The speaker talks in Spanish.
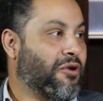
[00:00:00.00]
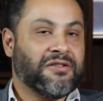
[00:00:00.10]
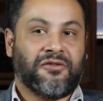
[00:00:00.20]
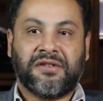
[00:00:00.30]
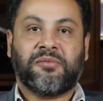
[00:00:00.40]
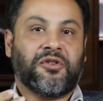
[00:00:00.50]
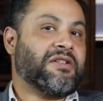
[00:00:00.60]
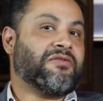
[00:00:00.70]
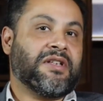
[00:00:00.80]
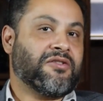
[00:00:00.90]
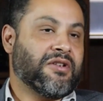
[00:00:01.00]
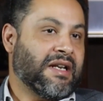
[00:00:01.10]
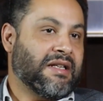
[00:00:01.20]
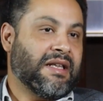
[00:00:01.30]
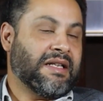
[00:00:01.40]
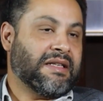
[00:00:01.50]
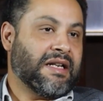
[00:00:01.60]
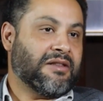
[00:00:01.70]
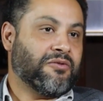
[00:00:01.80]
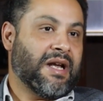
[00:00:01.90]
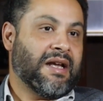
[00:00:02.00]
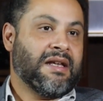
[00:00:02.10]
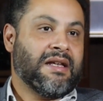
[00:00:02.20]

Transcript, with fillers: por las concepciones tradicionales de literatura.